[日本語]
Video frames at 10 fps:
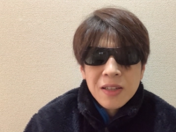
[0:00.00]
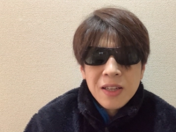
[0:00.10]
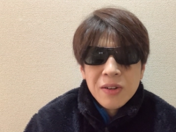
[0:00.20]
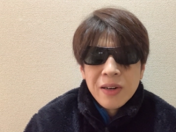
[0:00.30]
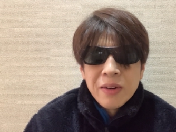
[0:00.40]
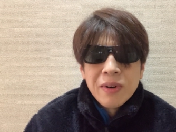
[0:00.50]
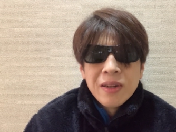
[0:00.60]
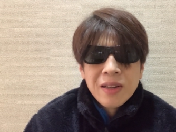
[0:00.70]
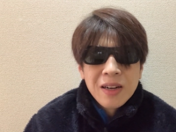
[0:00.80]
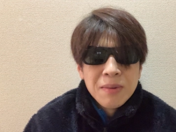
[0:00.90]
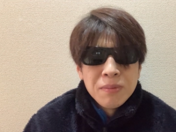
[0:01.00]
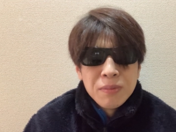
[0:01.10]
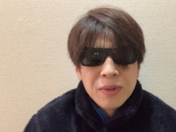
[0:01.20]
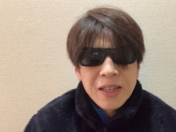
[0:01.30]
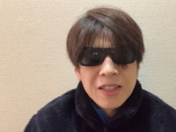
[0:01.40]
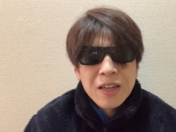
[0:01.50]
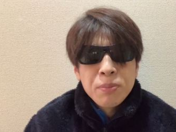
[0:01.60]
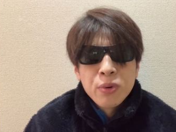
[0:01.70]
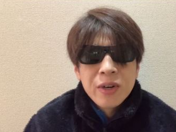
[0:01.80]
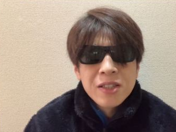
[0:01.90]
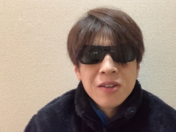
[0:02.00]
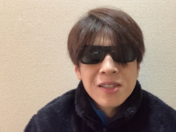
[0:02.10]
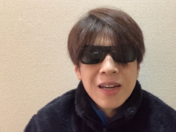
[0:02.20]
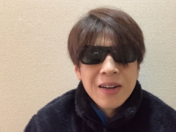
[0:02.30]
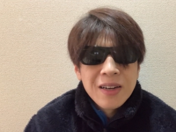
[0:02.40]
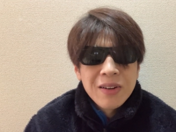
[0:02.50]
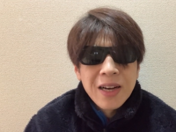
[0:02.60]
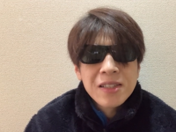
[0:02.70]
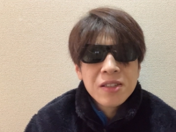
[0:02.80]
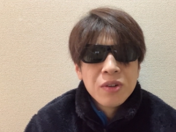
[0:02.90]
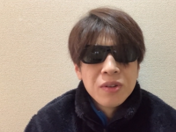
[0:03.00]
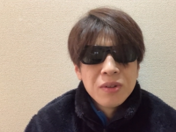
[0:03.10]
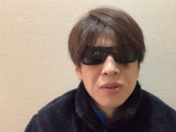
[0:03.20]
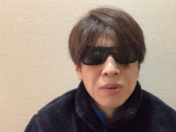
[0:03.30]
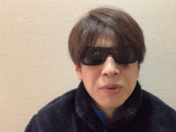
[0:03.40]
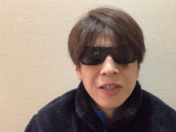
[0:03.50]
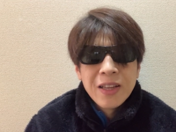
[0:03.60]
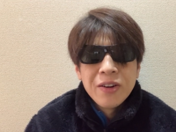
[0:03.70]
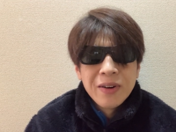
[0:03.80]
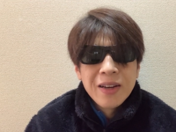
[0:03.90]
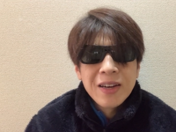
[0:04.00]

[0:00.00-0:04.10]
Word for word: いいよ、あれは。なんか、昔でプロレスのさ、あの、ハッスルとも似てるよね。